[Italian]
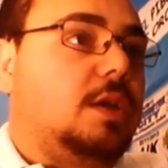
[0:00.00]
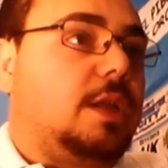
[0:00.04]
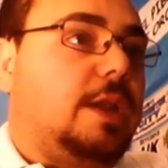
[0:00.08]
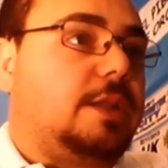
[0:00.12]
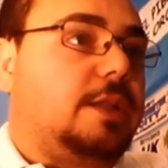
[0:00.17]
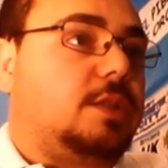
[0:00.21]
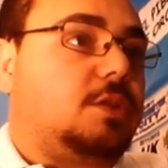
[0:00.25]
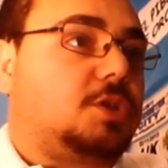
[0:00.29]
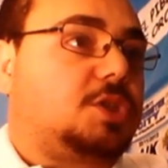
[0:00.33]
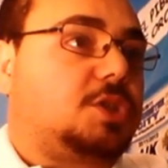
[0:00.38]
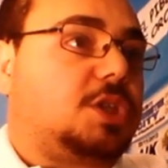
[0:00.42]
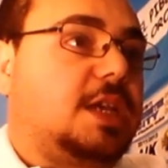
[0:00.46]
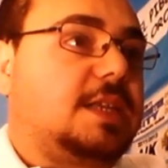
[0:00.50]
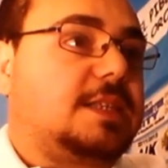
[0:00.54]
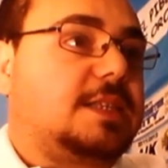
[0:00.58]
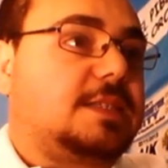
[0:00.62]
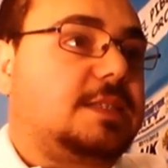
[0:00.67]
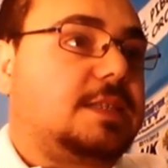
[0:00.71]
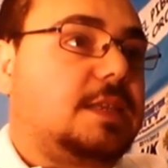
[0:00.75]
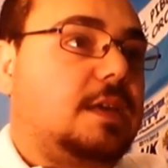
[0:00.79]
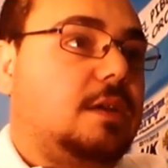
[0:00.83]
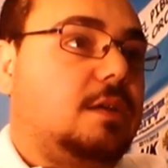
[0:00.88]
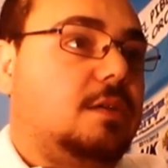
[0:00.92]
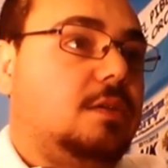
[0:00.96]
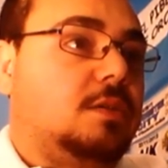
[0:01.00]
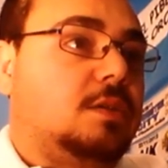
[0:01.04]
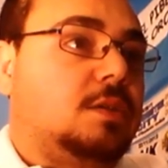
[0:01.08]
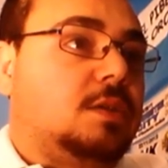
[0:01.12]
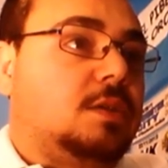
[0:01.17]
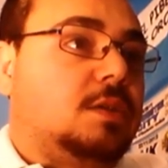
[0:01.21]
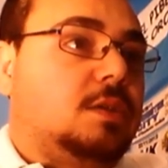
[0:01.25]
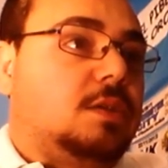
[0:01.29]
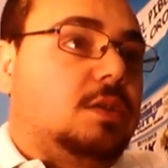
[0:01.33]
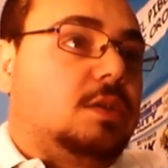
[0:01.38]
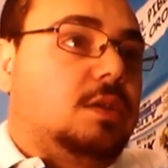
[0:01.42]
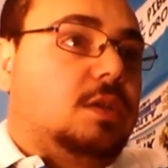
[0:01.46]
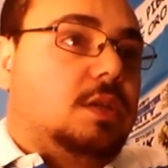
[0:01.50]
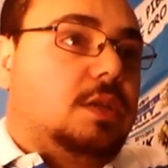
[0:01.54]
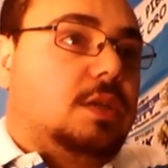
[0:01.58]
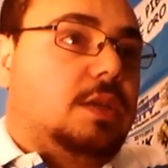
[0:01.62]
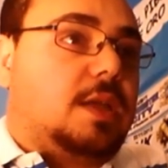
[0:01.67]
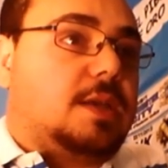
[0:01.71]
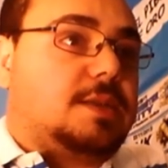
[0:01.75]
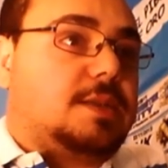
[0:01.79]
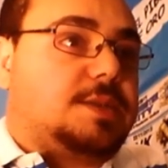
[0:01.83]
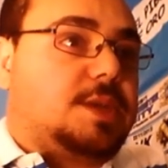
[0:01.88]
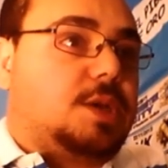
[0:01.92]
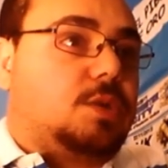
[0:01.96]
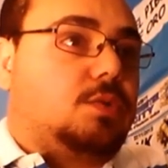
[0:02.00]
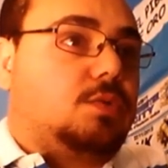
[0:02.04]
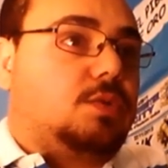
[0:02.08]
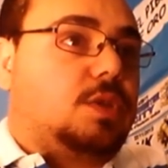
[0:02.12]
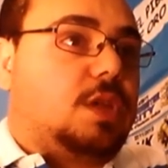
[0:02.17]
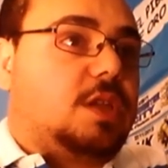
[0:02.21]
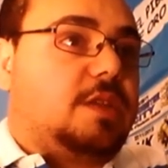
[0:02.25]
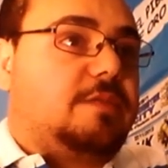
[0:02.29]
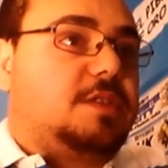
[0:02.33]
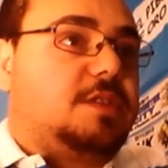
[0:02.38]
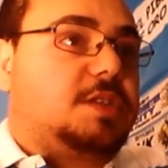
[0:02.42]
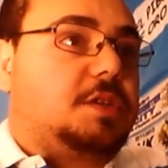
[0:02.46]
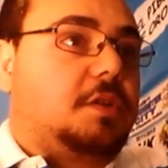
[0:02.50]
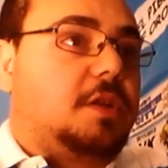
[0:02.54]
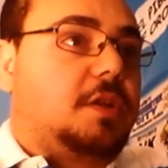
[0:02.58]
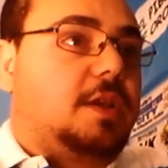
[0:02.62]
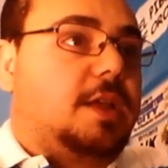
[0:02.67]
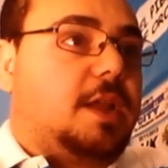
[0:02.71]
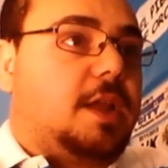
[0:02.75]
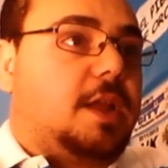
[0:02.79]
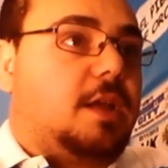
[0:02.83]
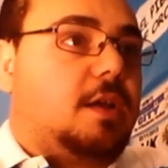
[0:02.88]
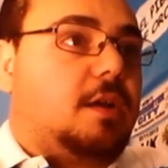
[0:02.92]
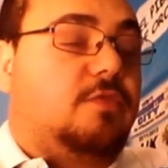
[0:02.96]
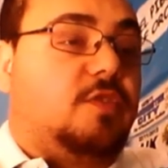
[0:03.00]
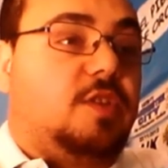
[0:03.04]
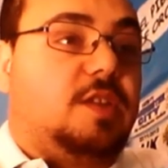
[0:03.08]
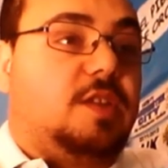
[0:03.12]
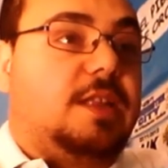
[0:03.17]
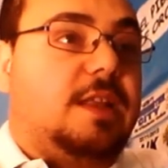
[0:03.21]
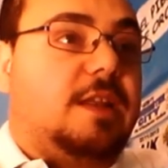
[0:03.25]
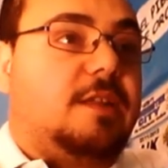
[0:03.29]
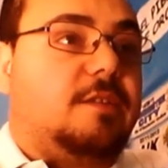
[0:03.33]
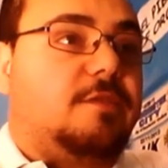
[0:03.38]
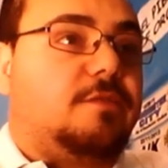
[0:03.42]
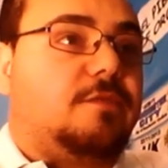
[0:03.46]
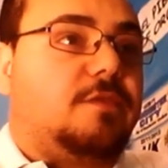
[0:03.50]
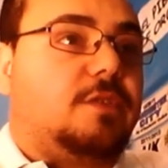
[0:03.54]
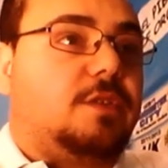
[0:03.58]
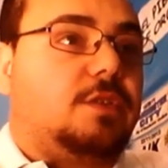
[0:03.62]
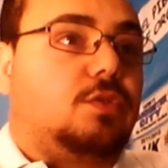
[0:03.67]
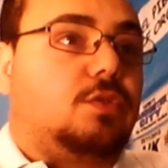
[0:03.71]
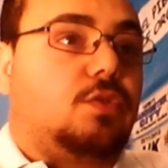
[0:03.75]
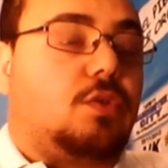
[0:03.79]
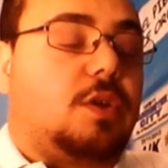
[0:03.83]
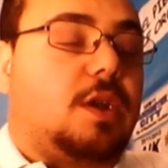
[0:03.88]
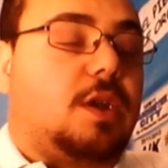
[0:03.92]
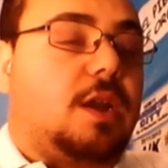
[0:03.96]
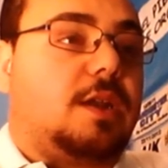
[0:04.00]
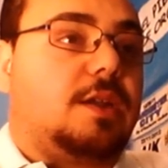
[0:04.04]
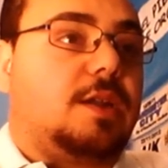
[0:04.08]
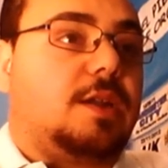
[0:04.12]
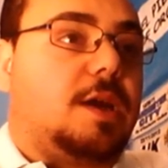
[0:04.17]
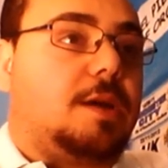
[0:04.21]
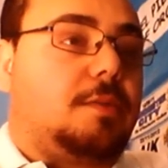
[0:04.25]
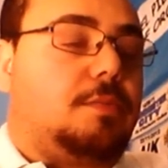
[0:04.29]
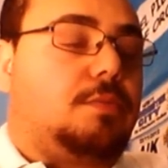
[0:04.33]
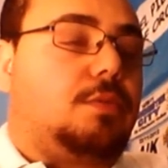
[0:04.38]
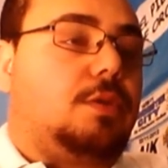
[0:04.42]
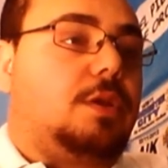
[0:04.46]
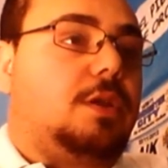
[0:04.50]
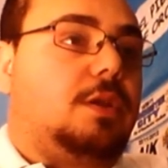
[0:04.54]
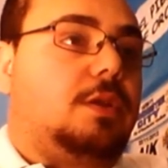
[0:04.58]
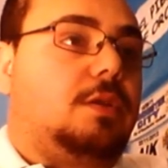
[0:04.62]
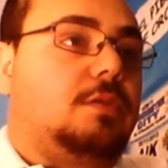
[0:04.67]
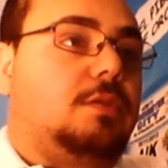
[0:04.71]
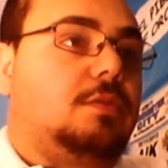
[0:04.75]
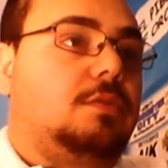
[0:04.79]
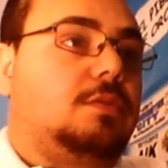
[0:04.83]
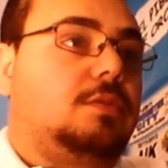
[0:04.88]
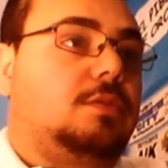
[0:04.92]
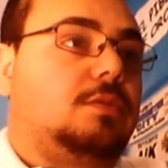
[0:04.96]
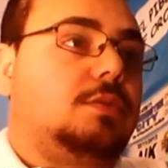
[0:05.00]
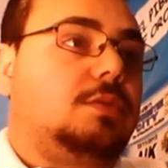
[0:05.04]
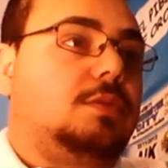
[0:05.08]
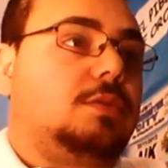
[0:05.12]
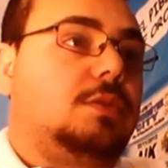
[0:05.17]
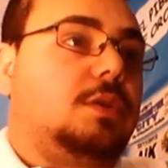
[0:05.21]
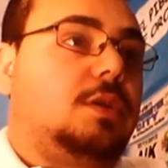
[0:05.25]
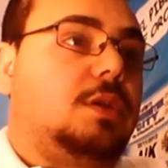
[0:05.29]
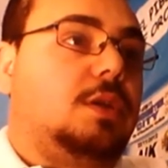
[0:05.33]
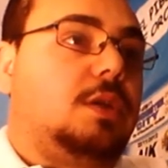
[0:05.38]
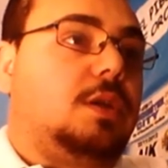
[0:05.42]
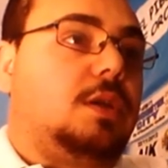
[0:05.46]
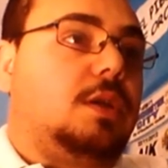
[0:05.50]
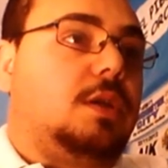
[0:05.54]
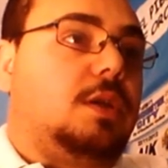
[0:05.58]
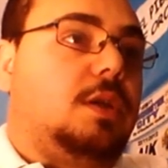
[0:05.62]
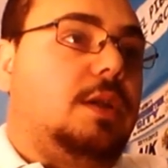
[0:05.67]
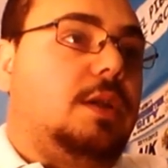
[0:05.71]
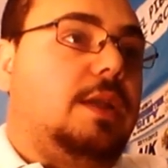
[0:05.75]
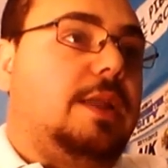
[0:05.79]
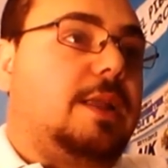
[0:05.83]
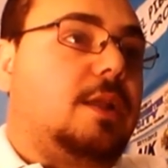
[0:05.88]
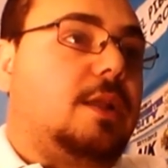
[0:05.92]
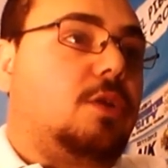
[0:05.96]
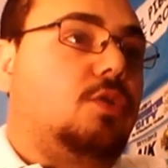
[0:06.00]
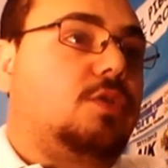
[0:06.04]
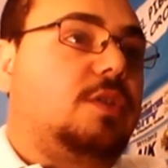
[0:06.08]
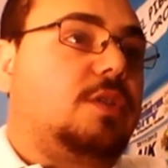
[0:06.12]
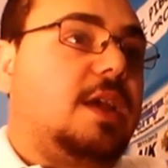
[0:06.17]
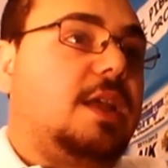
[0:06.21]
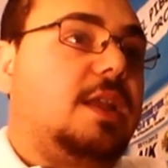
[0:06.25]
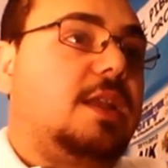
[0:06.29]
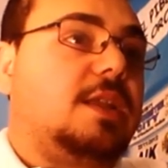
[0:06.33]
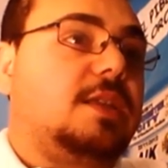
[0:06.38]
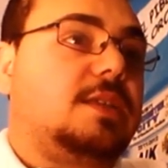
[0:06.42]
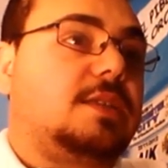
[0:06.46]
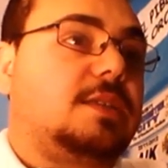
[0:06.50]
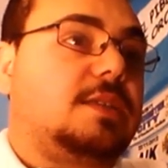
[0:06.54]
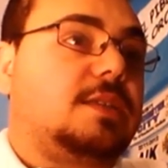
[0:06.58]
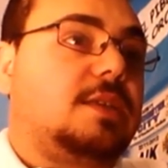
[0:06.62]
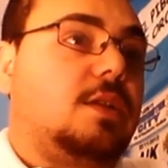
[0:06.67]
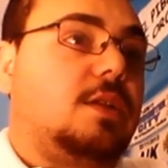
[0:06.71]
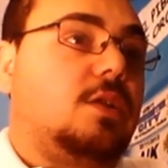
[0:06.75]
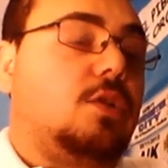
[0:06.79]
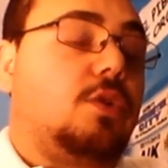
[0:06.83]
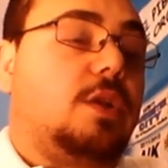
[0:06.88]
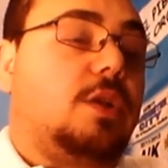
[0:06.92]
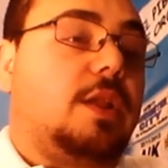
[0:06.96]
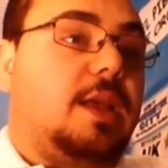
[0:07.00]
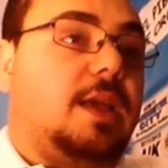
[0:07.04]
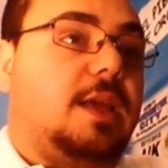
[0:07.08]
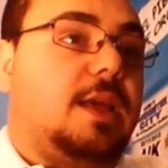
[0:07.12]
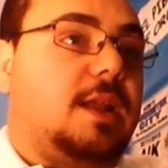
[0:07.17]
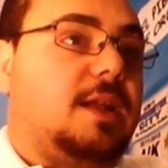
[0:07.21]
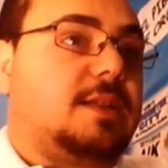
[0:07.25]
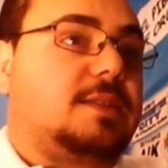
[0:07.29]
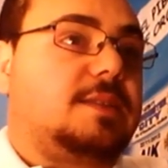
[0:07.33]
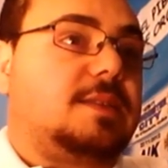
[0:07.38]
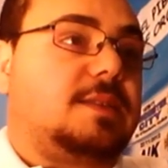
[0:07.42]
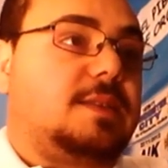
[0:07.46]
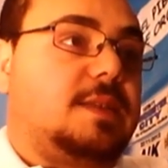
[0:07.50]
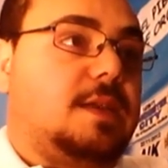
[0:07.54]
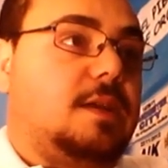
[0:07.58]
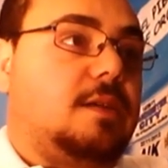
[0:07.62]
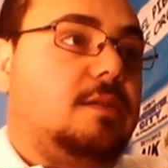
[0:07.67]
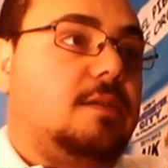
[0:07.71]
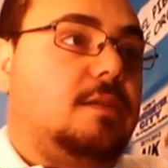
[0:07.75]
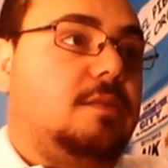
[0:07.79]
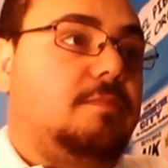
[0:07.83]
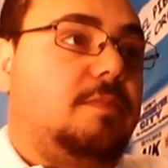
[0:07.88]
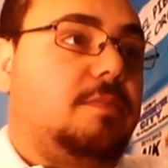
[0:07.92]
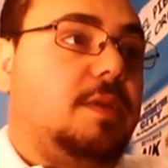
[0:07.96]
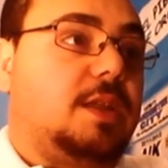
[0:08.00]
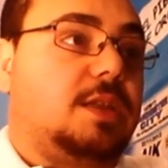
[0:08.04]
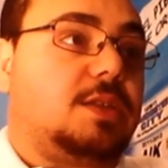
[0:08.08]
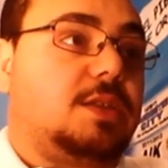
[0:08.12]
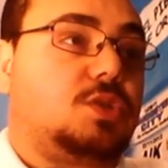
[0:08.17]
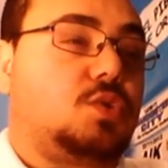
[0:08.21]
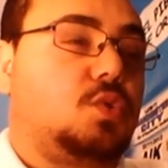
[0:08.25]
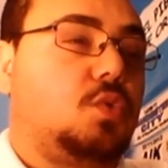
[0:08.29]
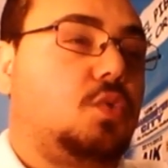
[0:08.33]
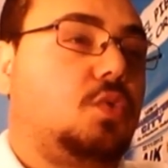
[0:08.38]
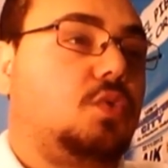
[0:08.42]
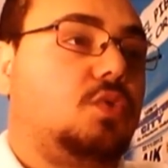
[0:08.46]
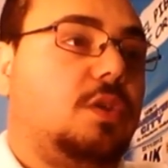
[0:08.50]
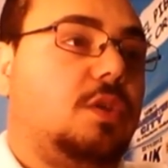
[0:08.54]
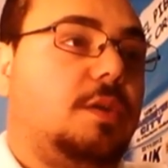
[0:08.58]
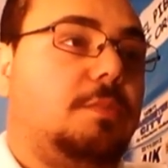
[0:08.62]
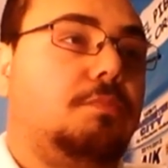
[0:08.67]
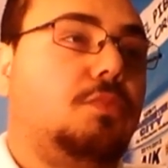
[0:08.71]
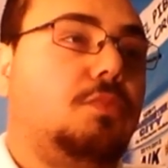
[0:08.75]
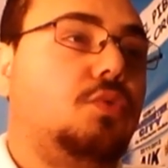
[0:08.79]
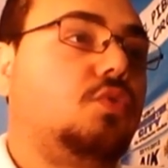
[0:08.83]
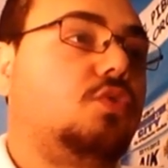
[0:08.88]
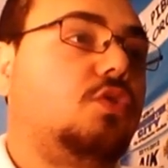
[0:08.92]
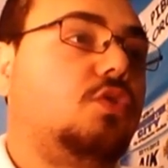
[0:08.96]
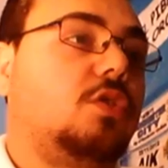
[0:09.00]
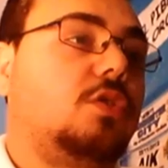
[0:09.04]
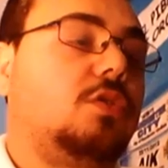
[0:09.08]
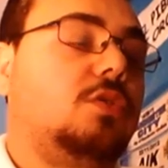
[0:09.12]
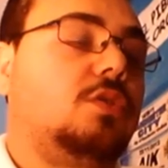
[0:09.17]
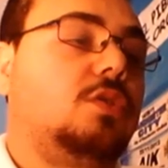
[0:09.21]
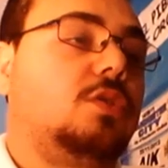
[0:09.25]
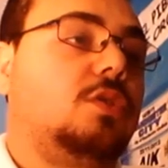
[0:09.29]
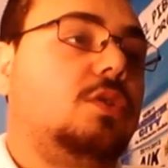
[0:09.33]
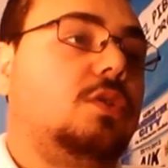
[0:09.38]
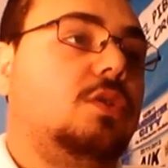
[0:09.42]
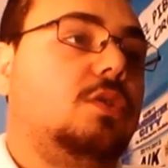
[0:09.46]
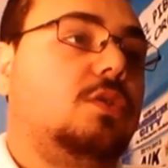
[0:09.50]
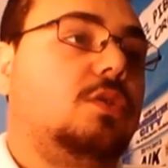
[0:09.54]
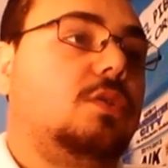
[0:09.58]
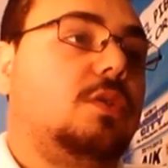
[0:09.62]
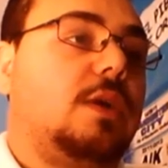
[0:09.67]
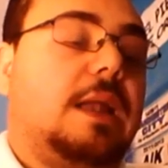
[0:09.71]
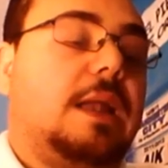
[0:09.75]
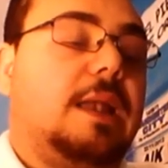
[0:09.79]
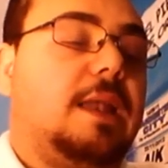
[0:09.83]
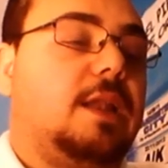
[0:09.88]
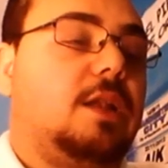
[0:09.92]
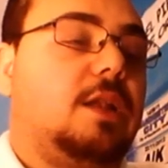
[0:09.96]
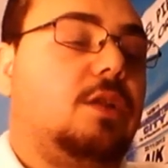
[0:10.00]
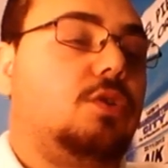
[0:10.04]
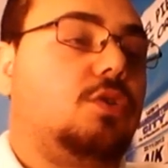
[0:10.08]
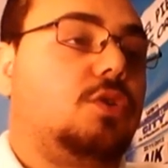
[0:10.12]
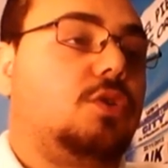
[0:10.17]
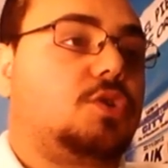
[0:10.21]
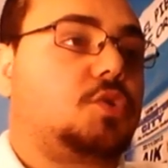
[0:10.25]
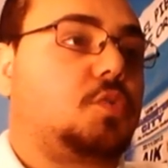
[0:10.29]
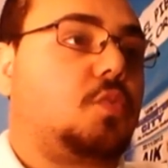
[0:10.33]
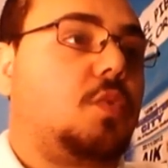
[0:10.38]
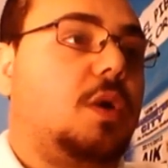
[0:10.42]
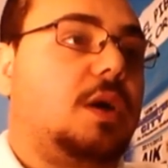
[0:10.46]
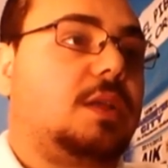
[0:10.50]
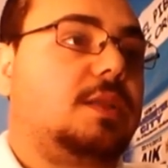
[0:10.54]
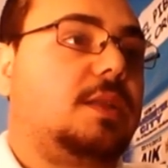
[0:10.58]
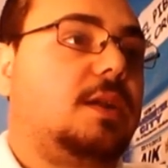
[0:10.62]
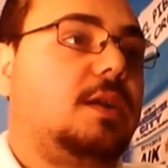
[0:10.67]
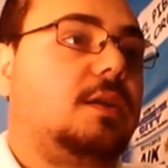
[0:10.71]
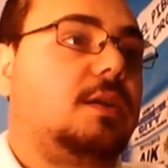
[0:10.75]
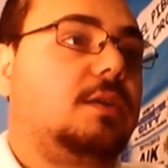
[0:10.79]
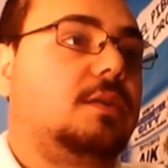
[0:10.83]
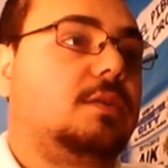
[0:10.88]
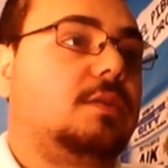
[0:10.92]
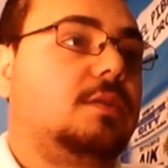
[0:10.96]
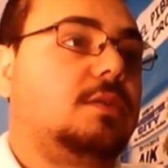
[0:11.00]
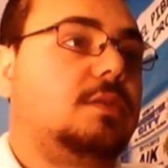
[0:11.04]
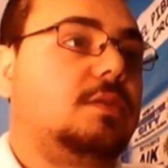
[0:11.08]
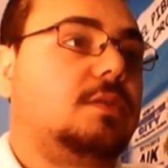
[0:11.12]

Retrocessa nella seconda divisione greca. Fidelev torna a Napoli. L'Ergotelis lo ringrazia per il suo contributo alla loro squadra.